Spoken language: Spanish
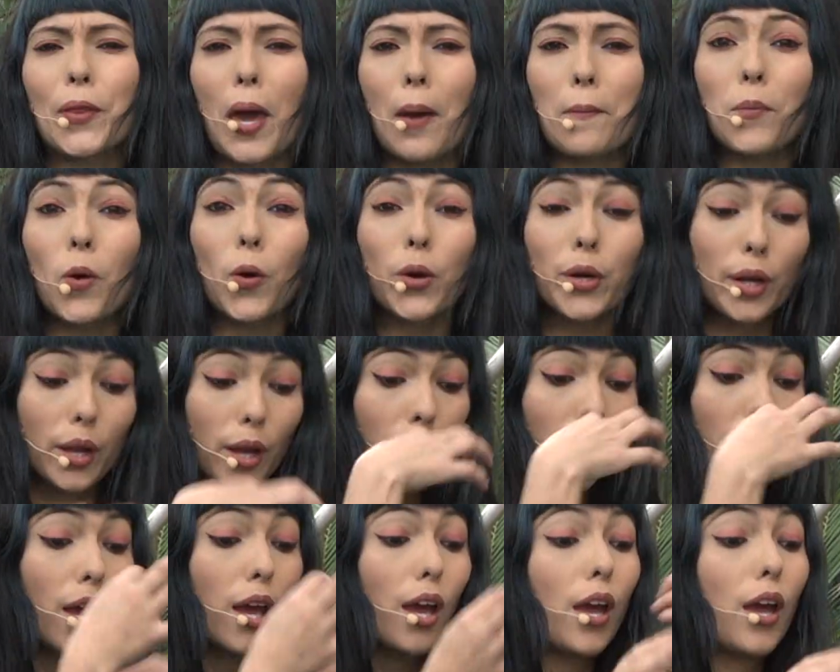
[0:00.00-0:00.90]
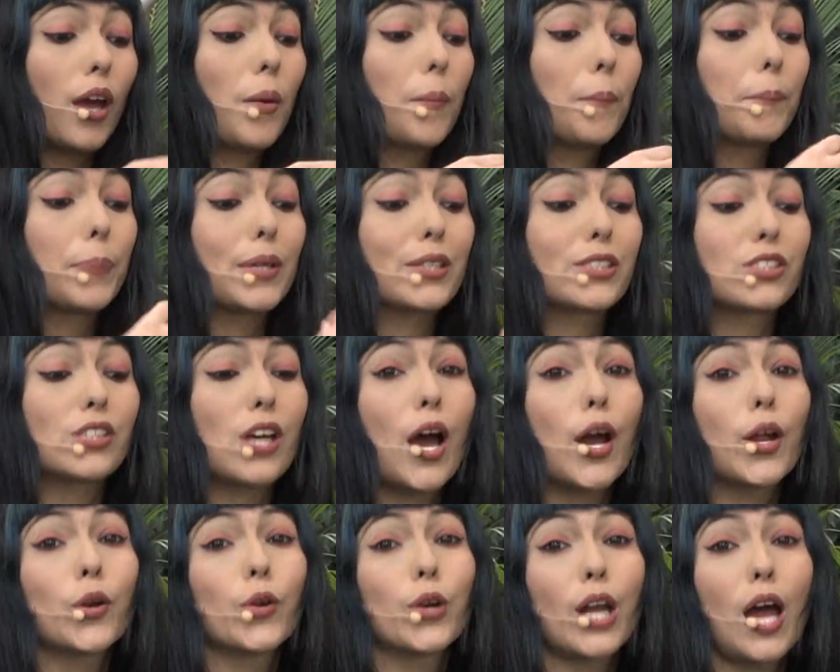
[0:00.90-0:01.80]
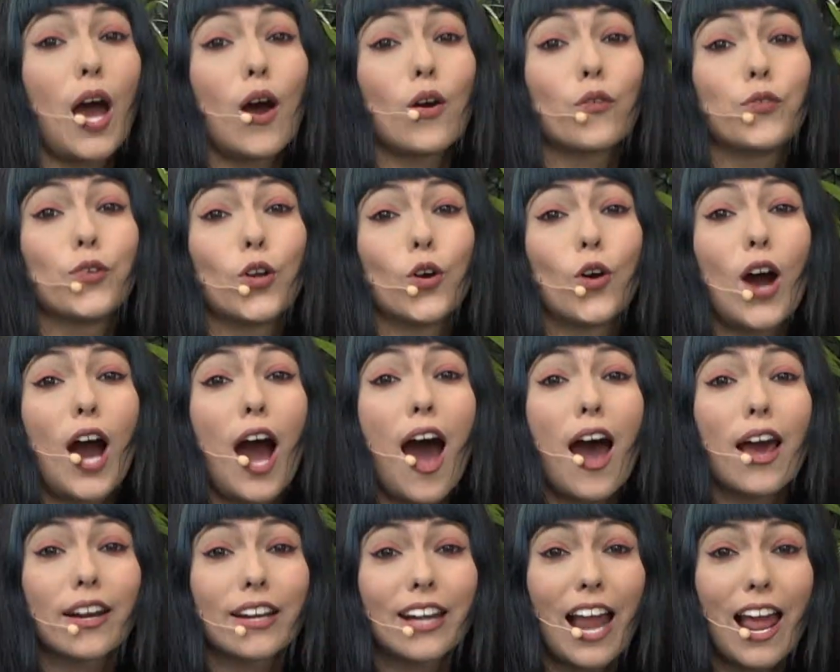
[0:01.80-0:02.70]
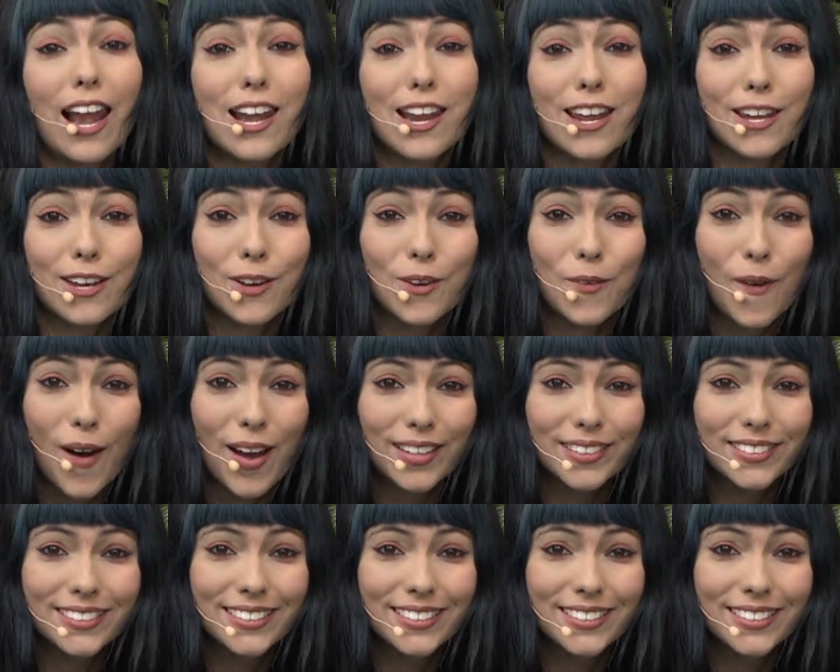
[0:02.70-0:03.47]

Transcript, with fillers: amor, empezaron a aflojar la lengua.